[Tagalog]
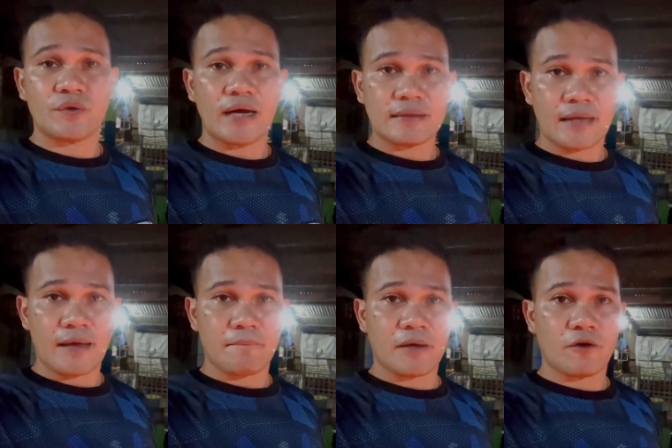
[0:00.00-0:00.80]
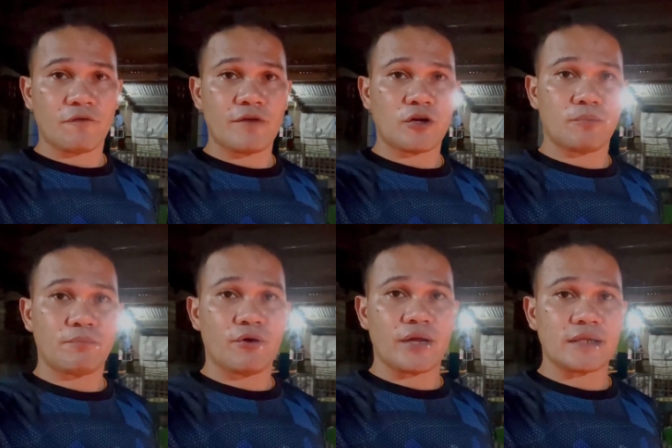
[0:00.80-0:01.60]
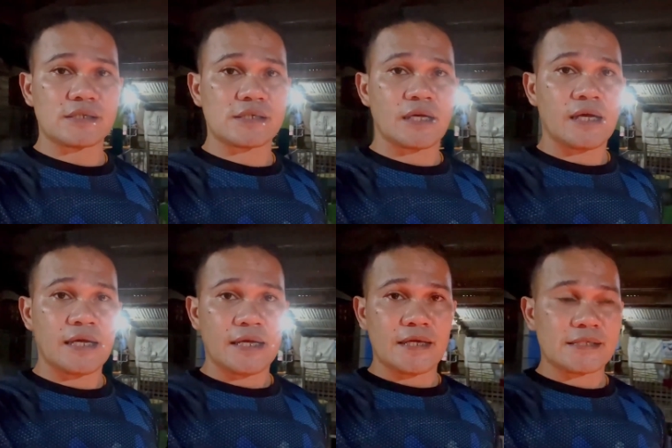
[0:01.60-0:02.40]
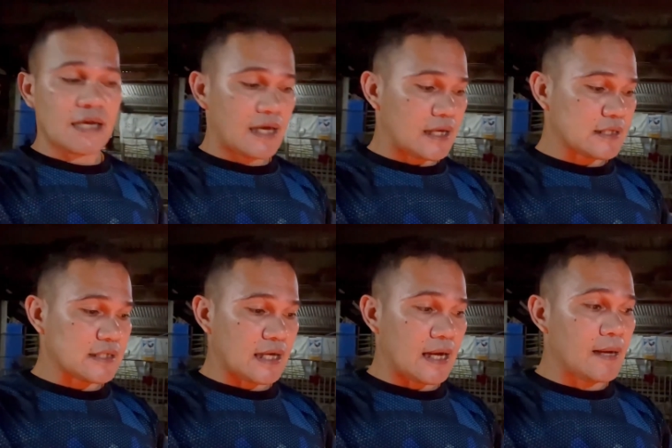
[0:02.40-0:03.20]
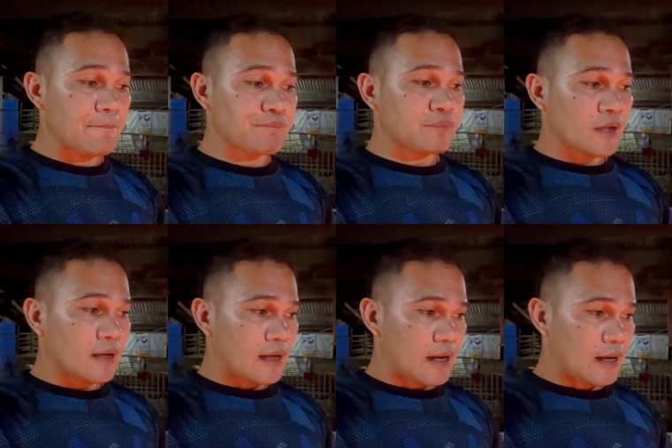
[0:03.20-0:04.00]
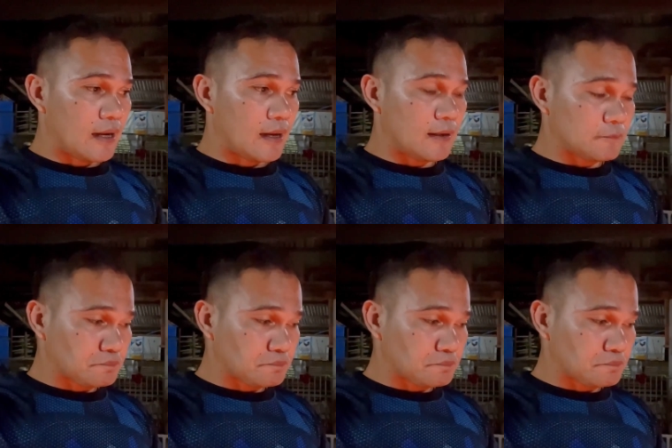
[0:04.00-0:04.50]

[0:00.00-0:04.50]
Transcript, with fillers: Yung antimicrobial components, isa yan sa uh,